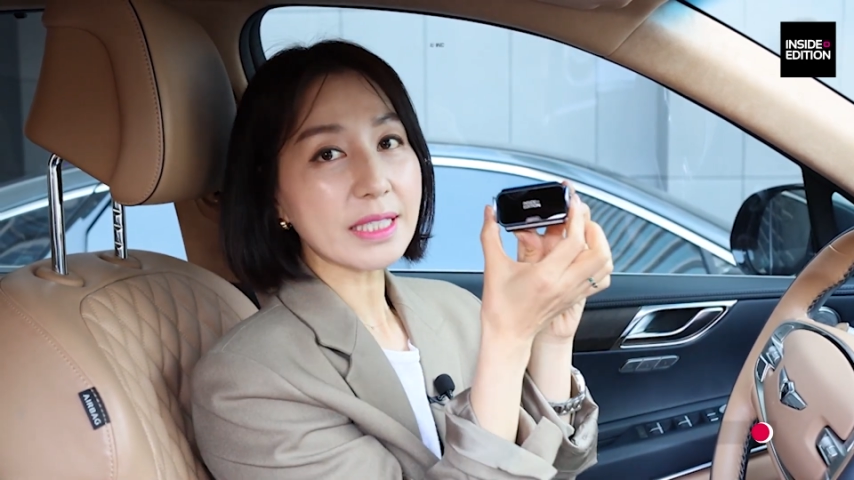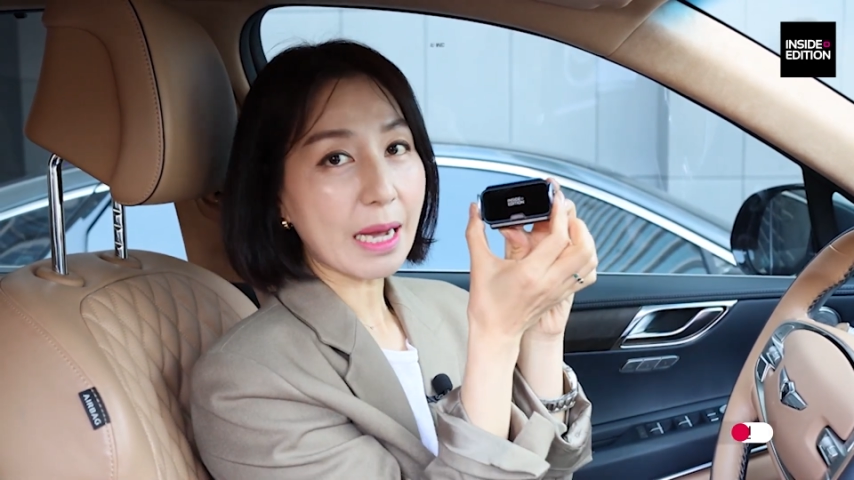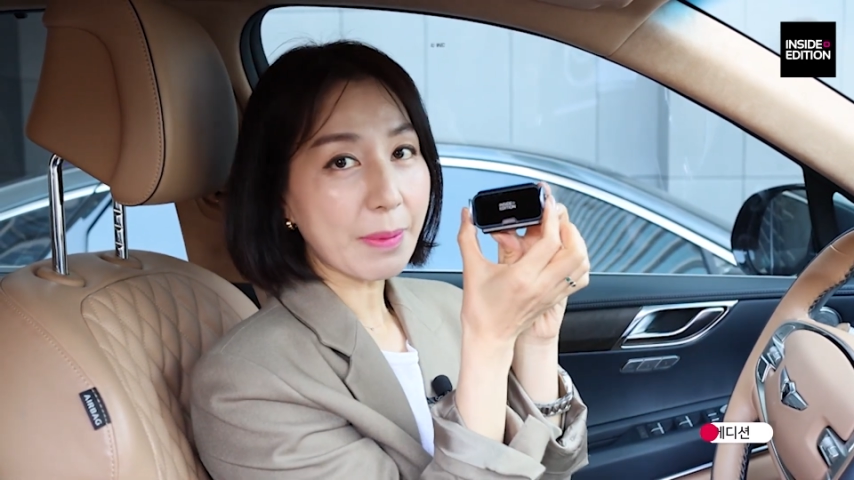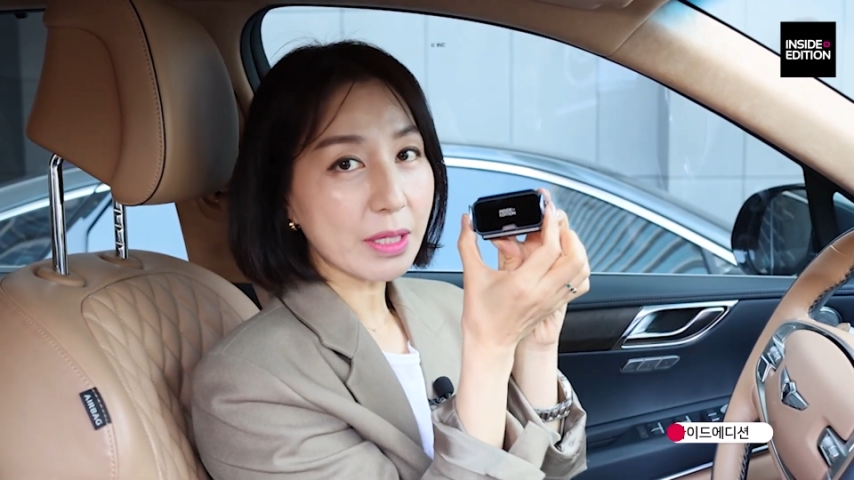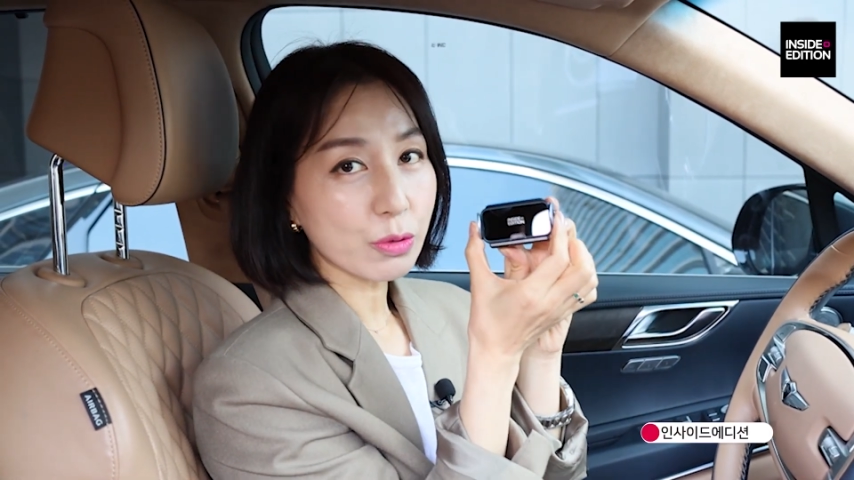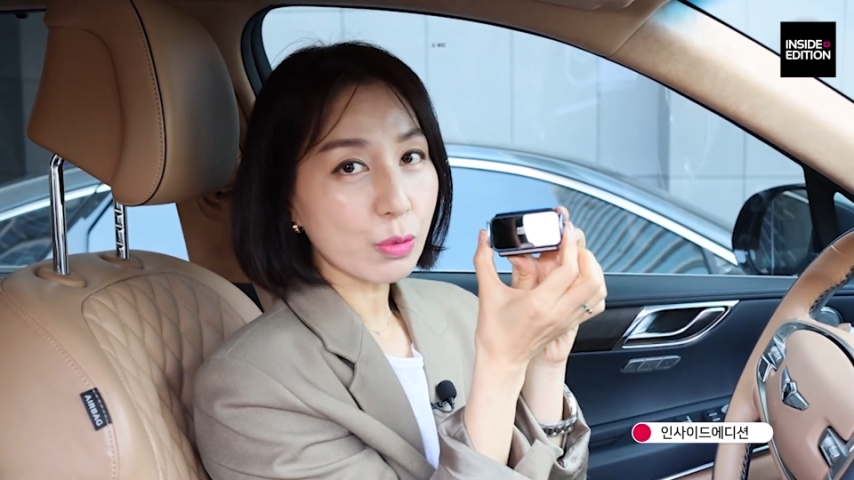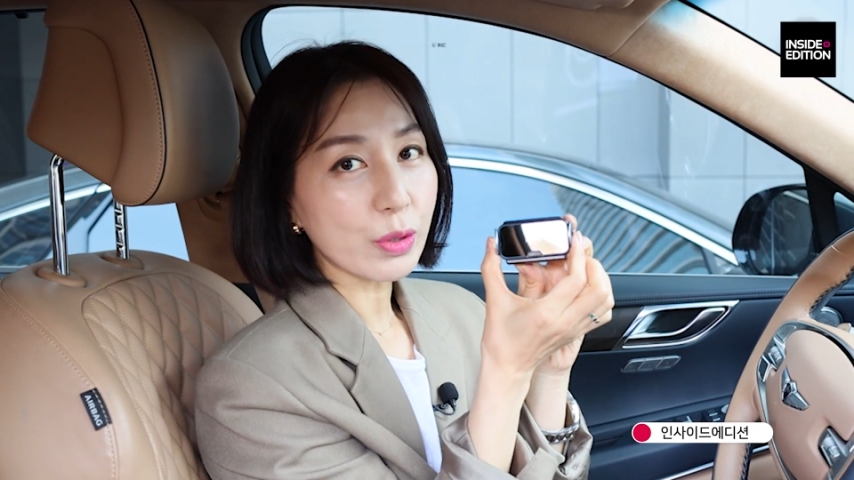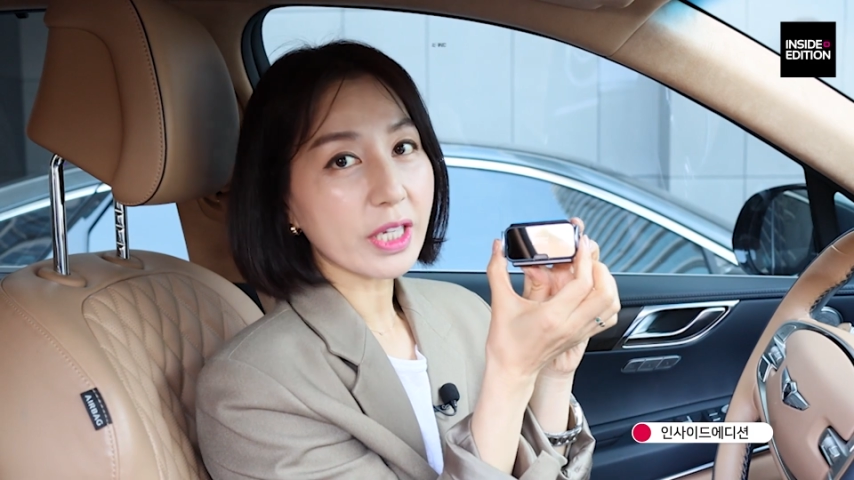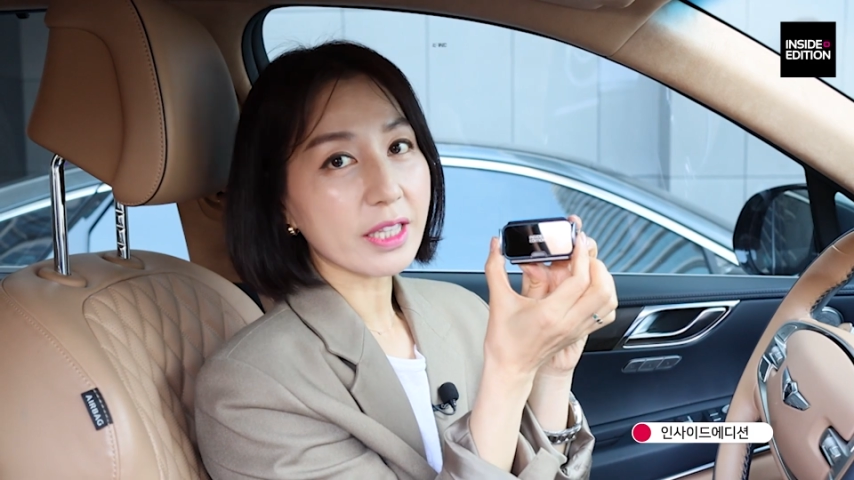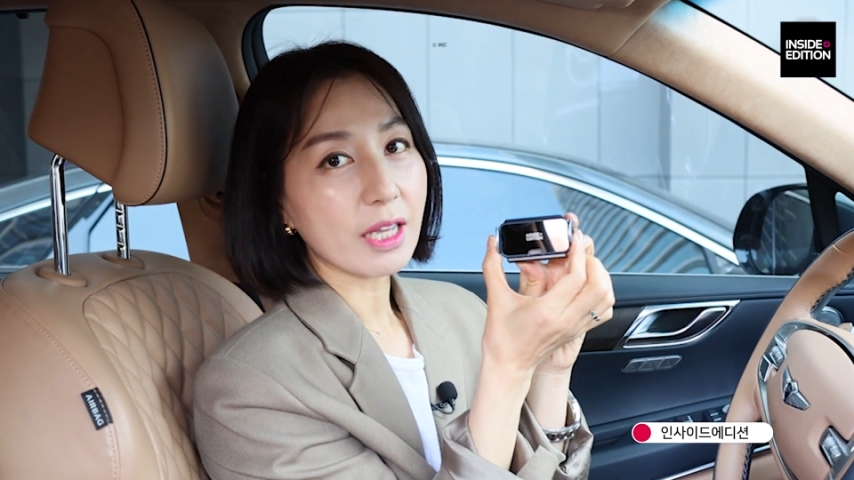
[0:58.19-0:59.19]

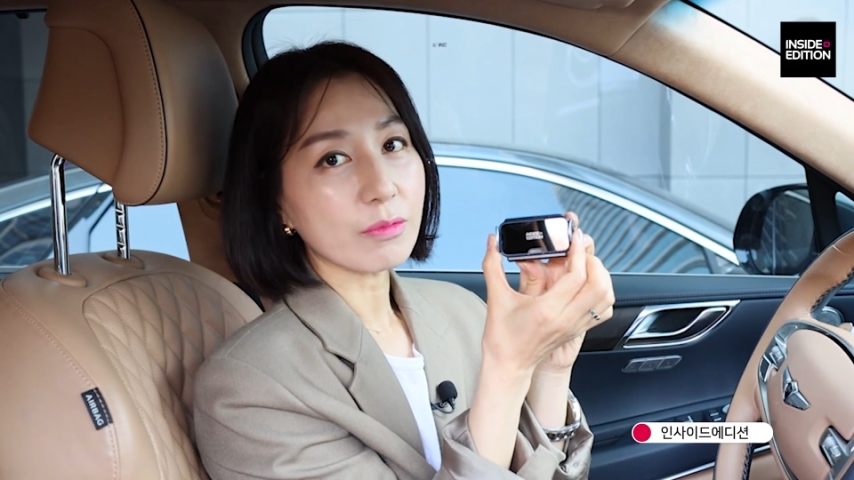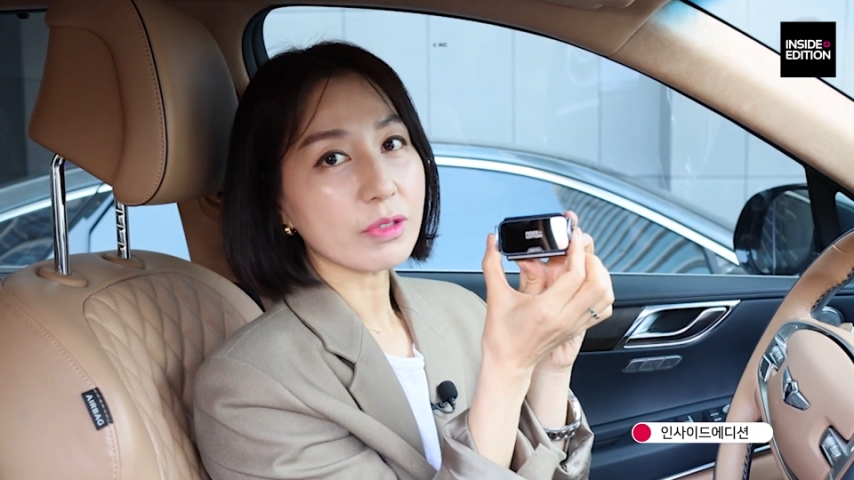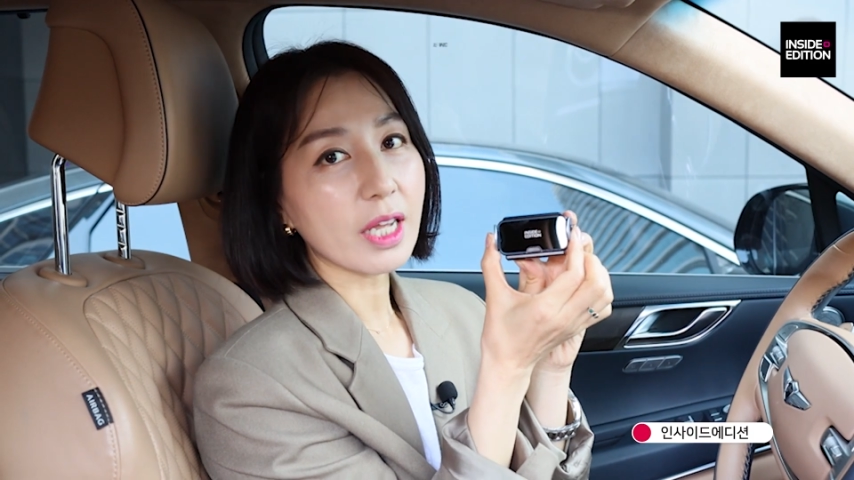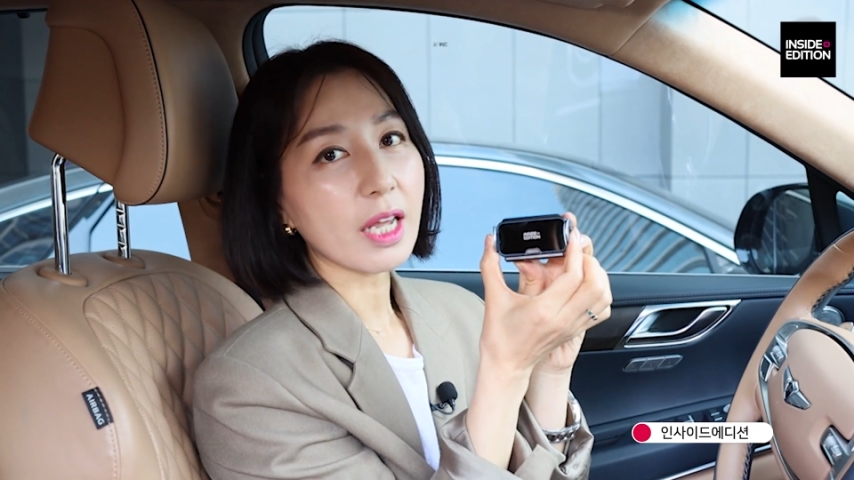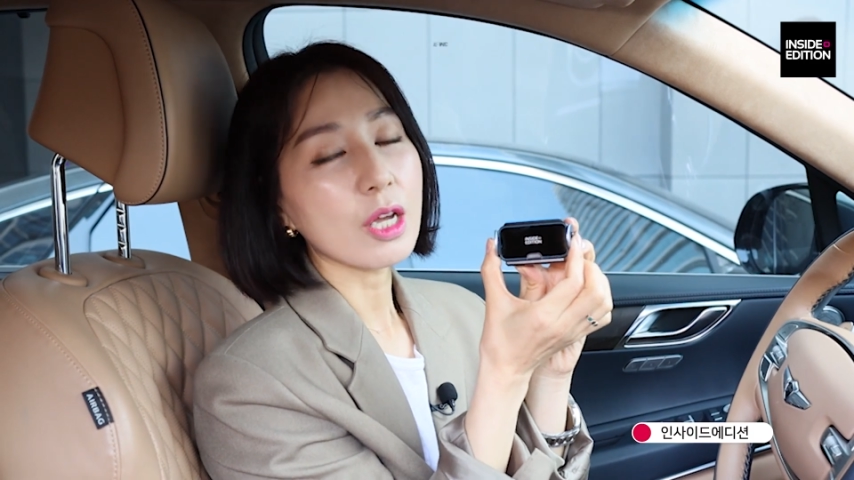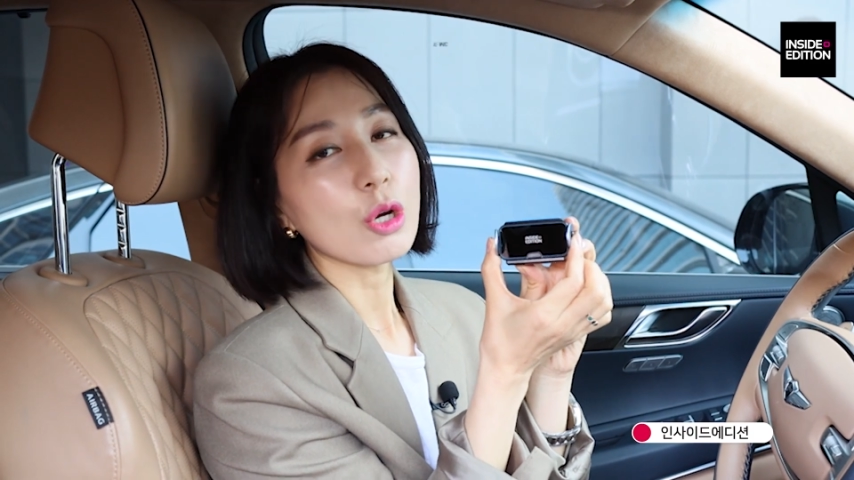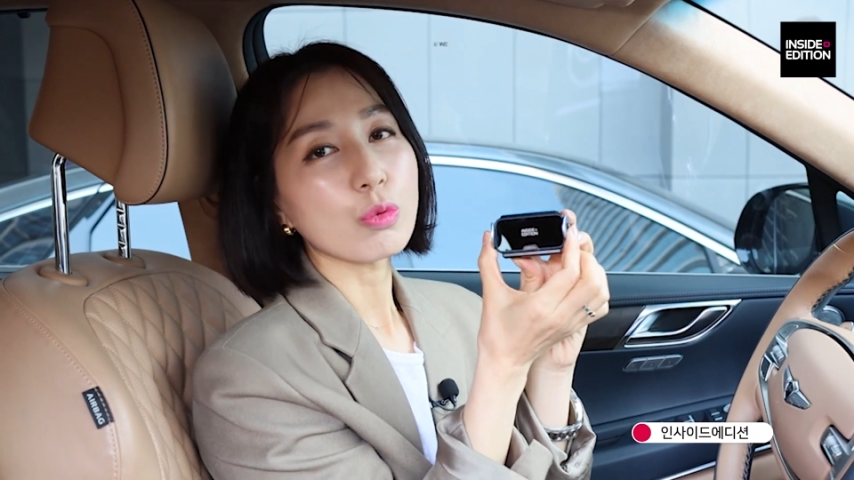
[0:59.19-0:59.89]
잡아주고 있기 때문에